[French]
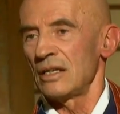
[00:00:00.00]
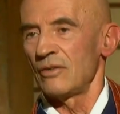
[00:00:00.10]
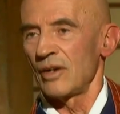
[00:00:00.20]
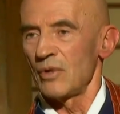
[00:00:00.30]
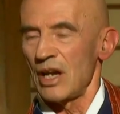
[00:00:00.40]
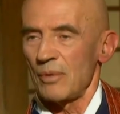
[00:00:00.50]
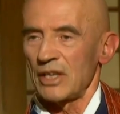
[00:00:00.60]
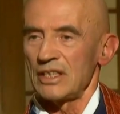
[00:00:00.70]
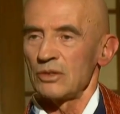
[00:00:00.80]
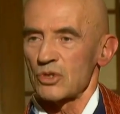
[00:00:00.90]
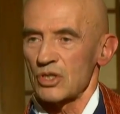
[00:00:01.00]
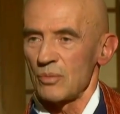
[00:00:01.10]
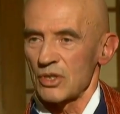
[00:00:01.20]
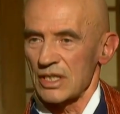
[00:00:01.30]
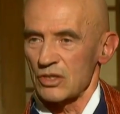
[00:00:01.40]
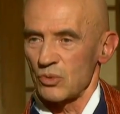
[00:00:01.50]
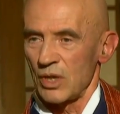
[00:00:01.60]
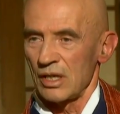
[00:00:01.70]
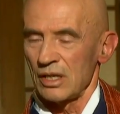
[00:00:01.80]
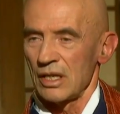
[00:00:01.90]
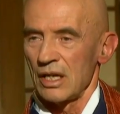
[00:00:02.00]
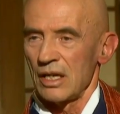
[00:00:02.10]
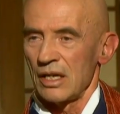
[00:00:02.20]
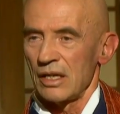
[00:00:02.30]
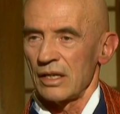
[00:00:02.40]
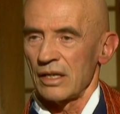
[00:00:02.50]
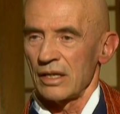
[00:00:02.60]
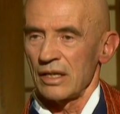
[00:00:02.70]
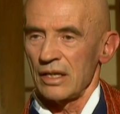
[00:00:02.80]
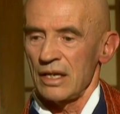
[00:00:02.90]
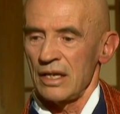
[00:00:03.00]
vraiment la pratique de seulement s'asseoir euh,